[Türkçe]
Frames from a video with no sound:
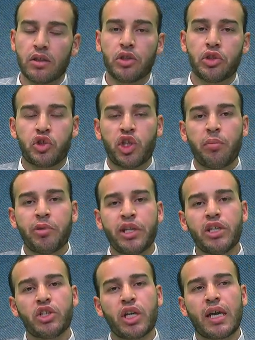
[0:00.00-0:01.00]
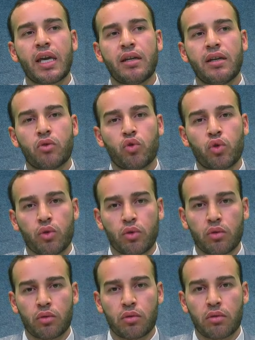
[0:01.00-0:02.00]
cepleri şekerle dolu.
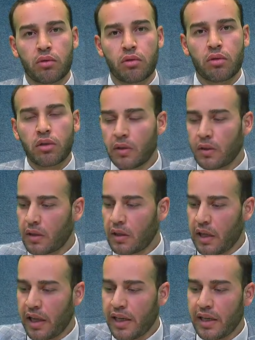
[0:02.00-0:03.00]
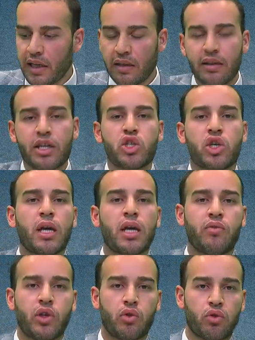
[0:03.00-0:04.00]
Gelene gidene şeker
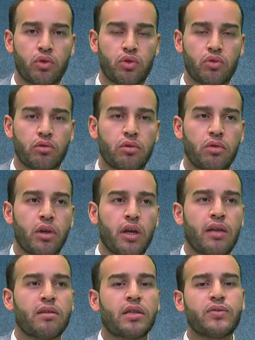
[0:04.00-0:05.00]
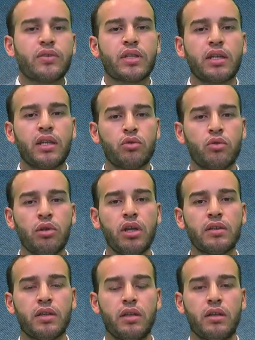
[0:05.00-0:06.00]
veriyor. Etrafındakiler diyorlar
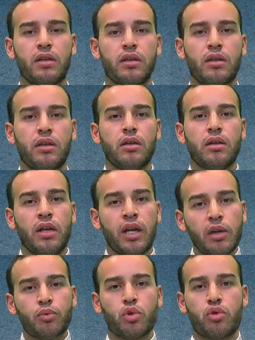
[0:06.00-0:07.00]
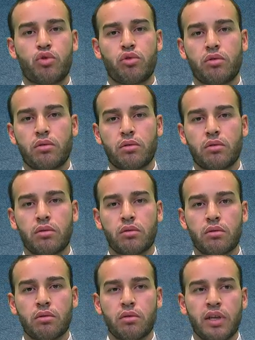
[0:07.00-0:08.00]
ki ne yapıyorsun?
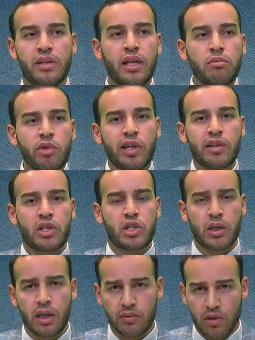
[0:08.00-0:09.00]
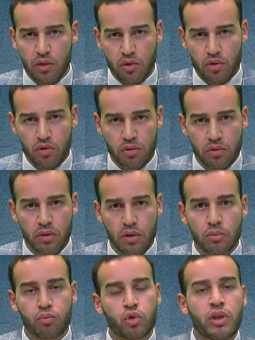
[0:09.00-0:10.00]
Neden millete şeker veriyorsun?
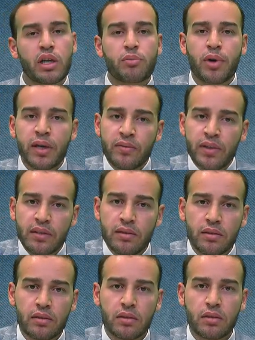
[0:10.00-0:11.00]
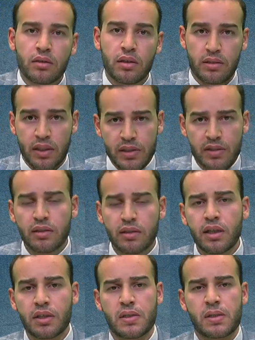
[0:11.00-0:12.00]
Bunlara para ver, ihtiyaçlarını
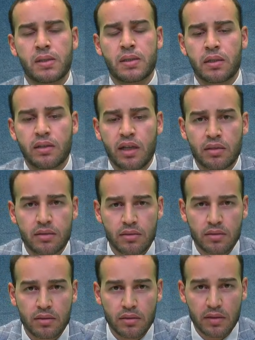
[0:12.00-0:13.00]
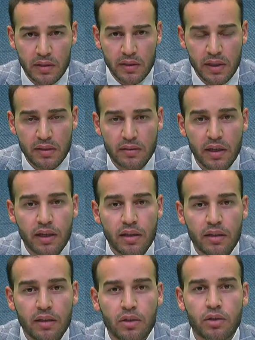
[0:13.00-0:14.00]
karşılasınlar
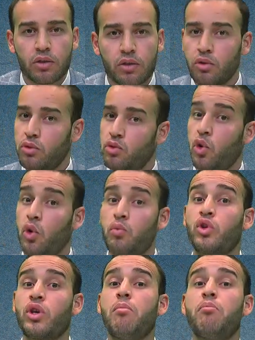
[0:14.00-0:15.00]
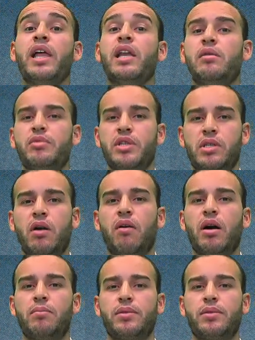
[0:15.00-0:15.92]
dediklerinde çok mükemmel bir cevap.